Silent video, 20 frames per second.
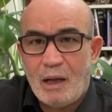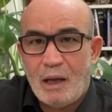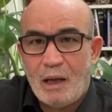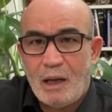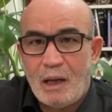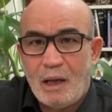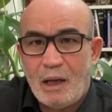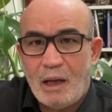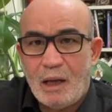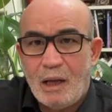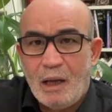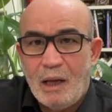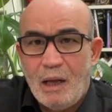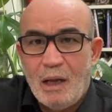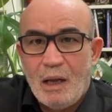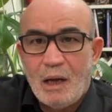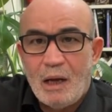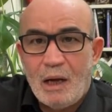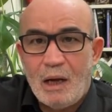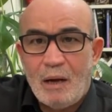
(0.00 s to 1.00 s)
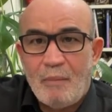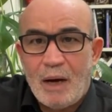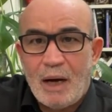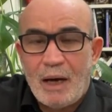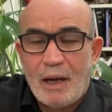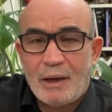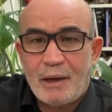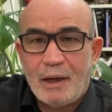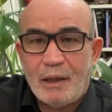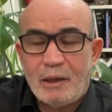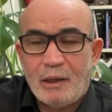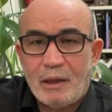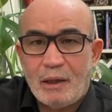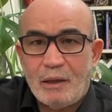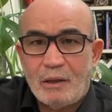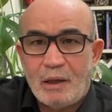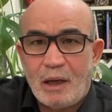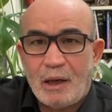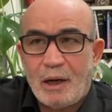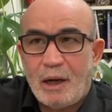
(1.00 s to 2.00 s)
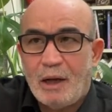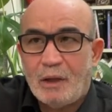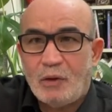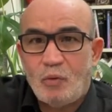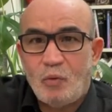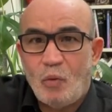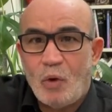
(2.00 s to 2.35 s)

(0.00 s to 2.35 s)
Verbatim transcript: آه، مقرات القطارات